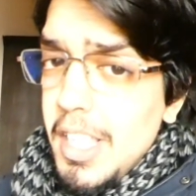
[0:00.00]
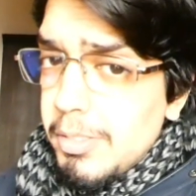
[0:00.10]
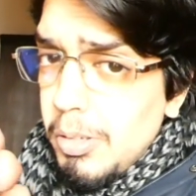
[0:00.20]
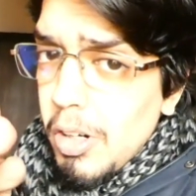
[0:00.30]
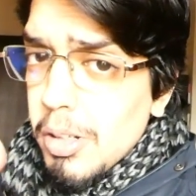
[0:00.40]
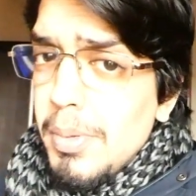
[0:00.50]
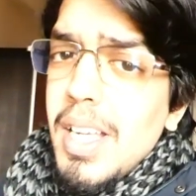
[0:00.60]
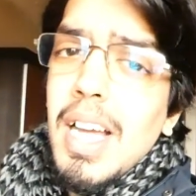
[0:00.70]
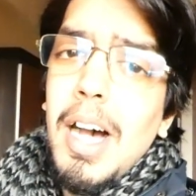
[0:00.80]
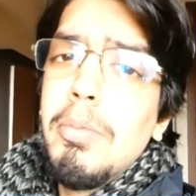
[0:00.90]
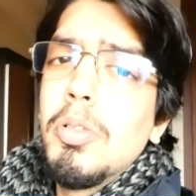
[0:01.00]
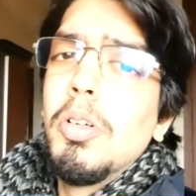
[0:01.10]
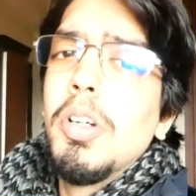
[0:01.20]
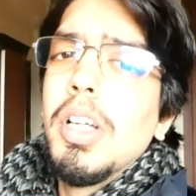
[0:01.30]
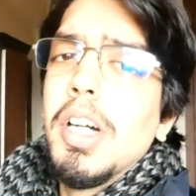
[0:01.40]
इस व्लॉग में
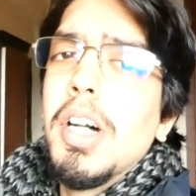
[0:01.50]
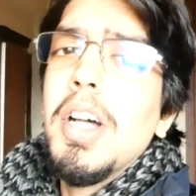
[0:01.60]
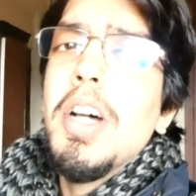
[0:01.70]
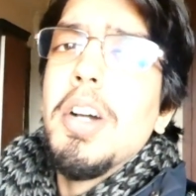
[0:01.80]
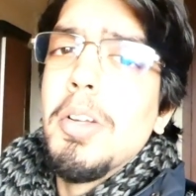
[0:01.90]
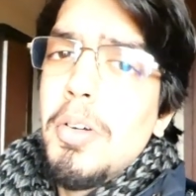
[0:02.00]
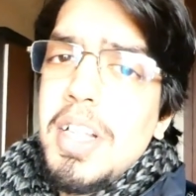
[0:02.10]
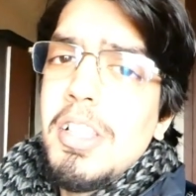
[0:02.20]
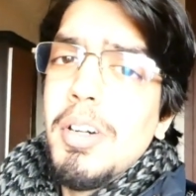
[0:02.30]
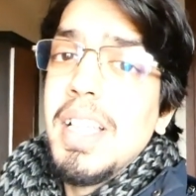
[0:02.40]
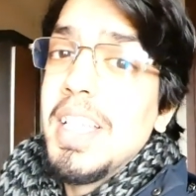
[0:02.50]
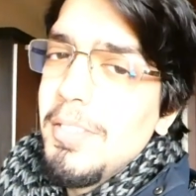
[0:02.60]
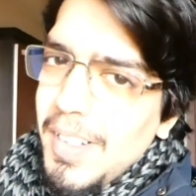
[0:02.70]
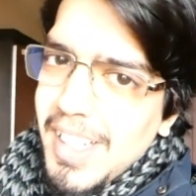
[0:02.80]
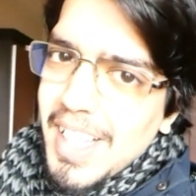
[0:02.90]
आपको रोडीज वाली
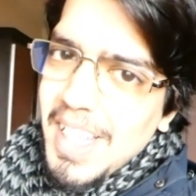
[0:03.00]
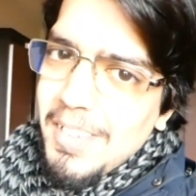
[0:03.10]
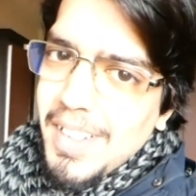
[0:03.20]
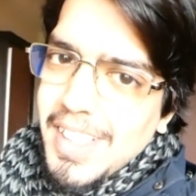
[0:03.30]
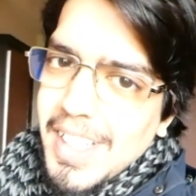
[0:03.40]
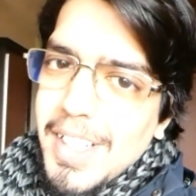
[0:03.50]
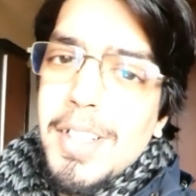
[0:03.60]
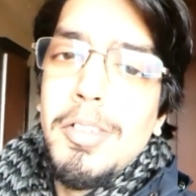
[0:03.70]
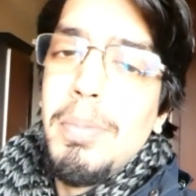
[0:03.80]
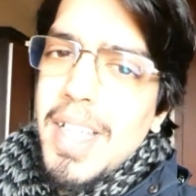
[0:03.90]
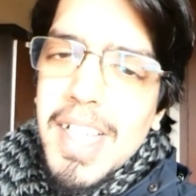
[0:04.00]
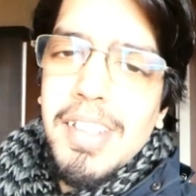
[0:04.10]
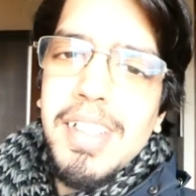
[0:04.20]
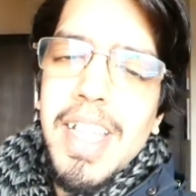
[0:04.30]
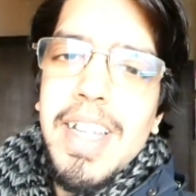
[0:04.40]
ही फीलिंग आने वाली है तो बिना
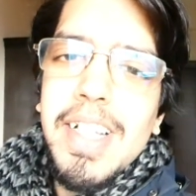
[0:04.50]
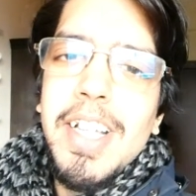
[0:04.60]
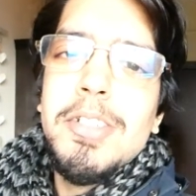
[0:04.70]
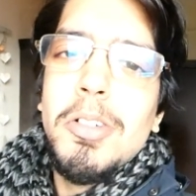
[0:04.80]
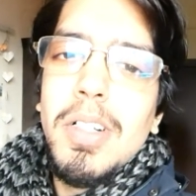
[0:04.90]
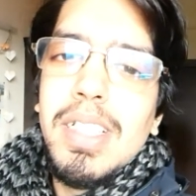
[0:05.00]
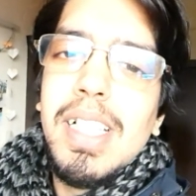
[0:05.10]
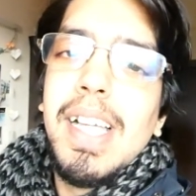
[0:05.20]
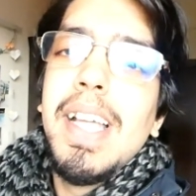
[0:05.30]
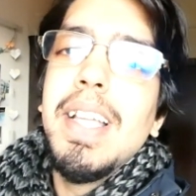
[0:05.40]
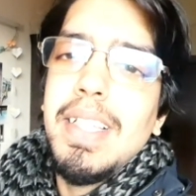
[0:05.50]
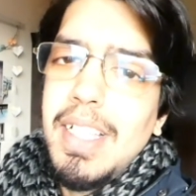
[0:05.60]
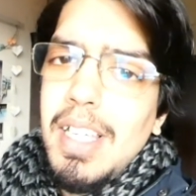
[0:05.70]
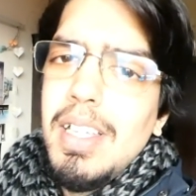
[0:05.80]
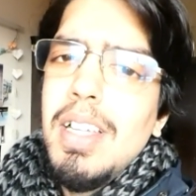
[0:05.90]
किसी देरी के शुरू करते हैं
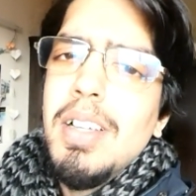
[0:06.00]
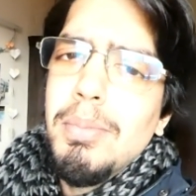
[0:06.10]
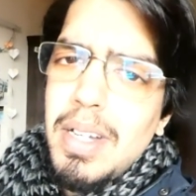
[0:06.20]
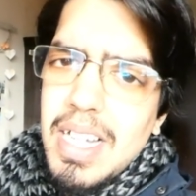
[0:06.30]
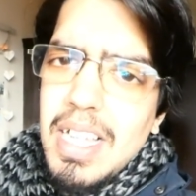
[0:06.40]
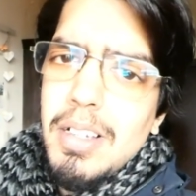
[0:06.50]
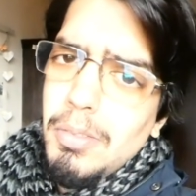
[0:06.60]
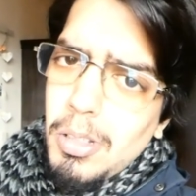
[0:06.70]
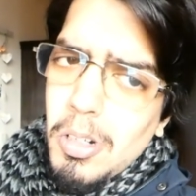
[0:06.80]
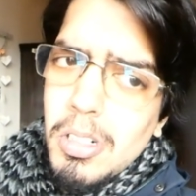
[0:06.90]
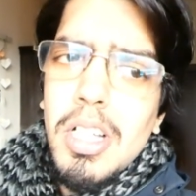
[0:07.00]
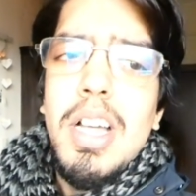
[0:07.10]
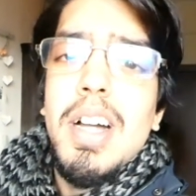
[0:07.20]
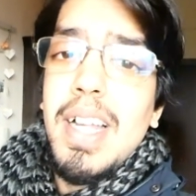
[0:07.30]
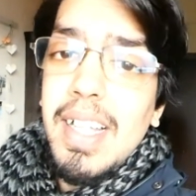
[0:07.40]
ये मंडे
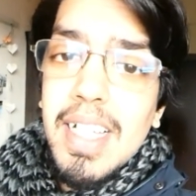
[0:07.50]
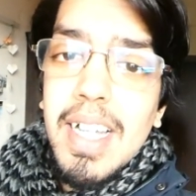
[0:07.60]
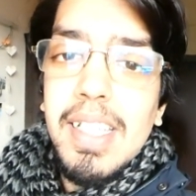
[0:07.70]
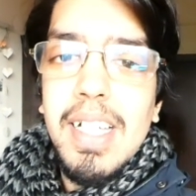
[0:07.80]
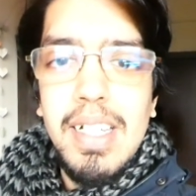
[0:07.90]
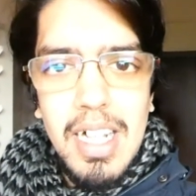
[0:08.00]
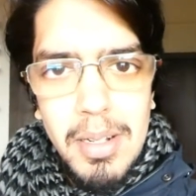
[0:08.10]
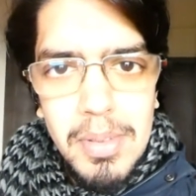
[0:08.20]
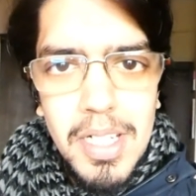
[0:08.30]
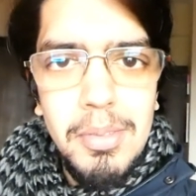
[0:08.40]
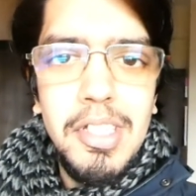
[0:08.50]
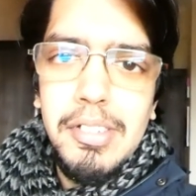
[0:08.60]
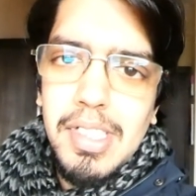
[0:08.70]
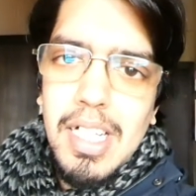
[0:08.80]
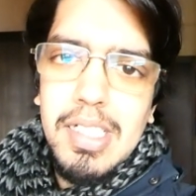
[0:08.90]
व्लॉग राधे राधे राम राम
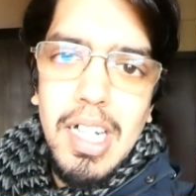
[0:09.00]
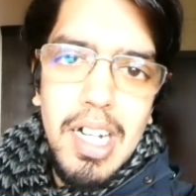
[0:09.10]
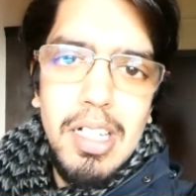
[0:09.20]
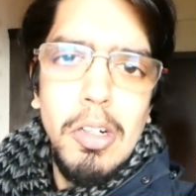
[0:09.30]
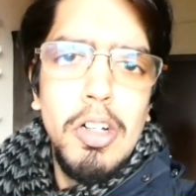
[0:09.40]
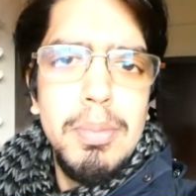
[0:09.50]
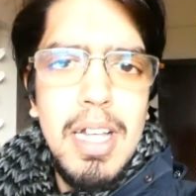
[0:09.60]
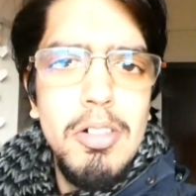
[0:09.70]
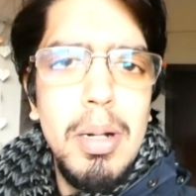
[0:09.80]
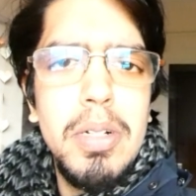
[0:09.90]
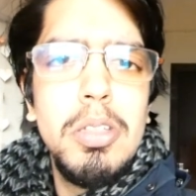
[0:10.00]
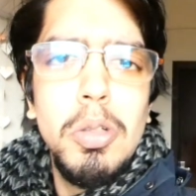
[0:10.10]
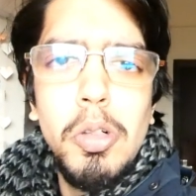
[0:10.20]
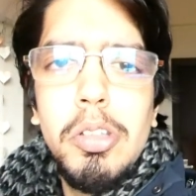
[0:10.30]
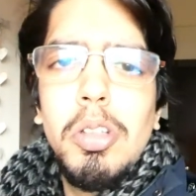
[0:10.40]
सत और मैं हूँ आपका
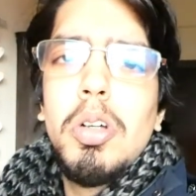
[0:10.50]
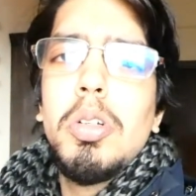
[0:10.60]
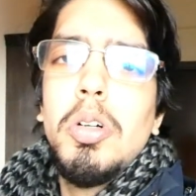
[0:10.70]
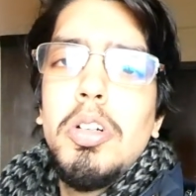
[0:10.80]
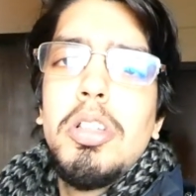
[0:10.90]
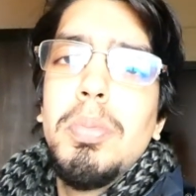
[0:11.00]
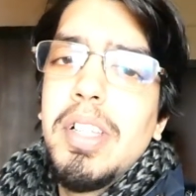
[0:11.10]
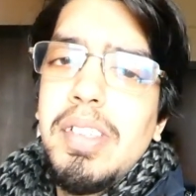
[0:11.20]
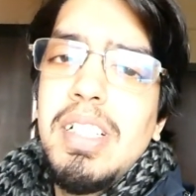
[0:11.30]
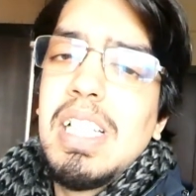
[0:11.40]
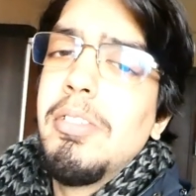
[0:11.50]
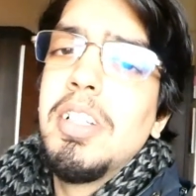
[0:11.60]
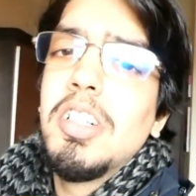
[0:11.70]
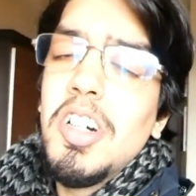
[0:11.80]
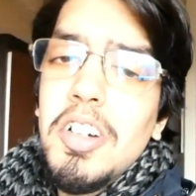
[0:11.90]
दोस्त और होस्ट बस ही
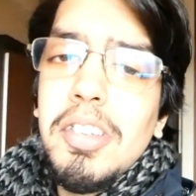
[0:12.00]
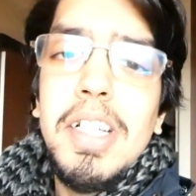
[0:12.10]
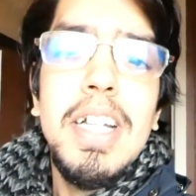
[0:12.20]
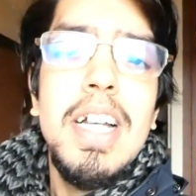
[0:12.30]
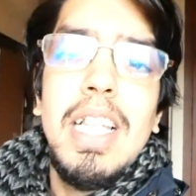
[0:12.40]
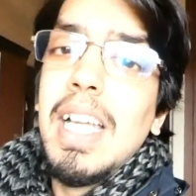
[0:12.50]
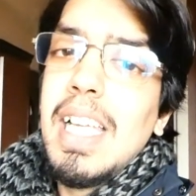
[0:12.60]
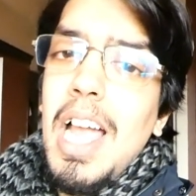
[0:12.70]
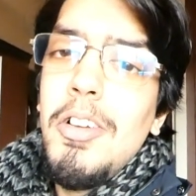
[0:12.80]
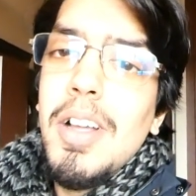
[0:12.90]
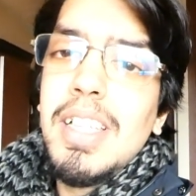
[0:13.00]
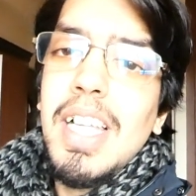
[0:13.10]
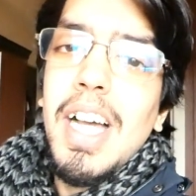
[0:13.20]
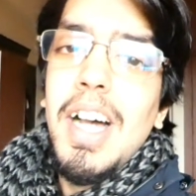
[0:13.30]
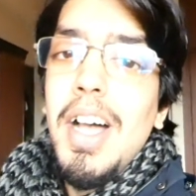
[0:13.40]
ट्रैवलिंग टॉक्स लेके आया हूँ एक
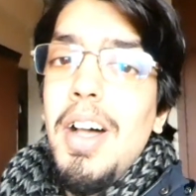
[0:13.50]
नया